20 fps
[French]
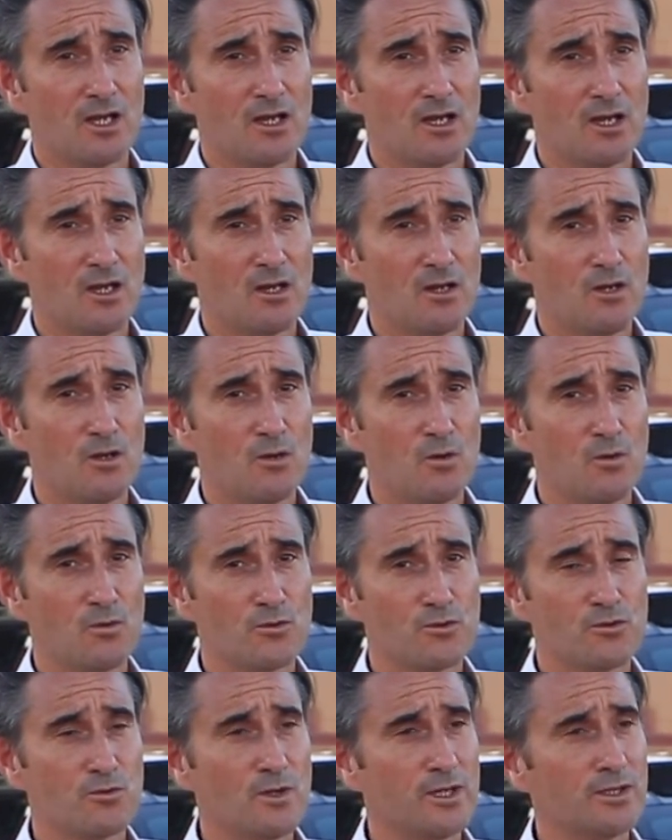euh,
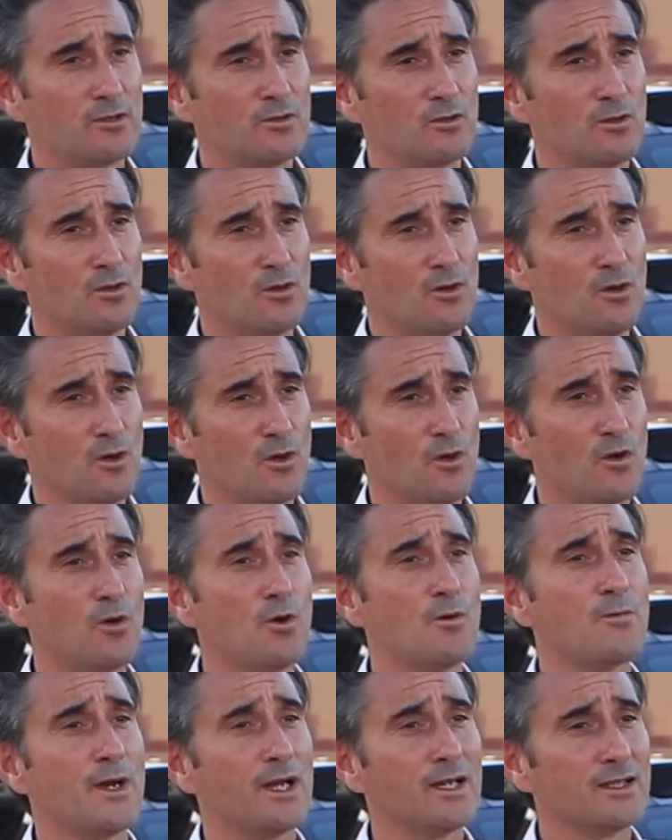on souhaite euh,
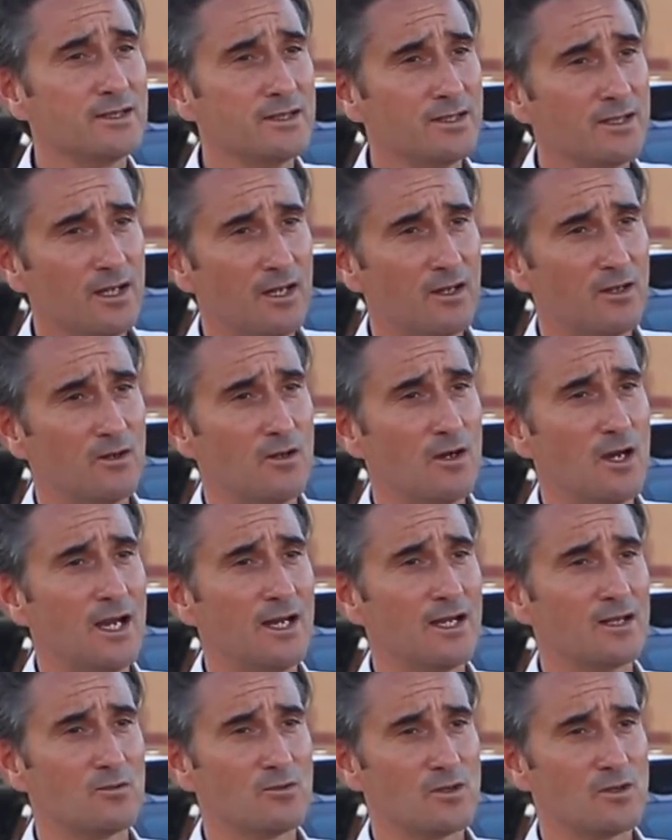repartir à la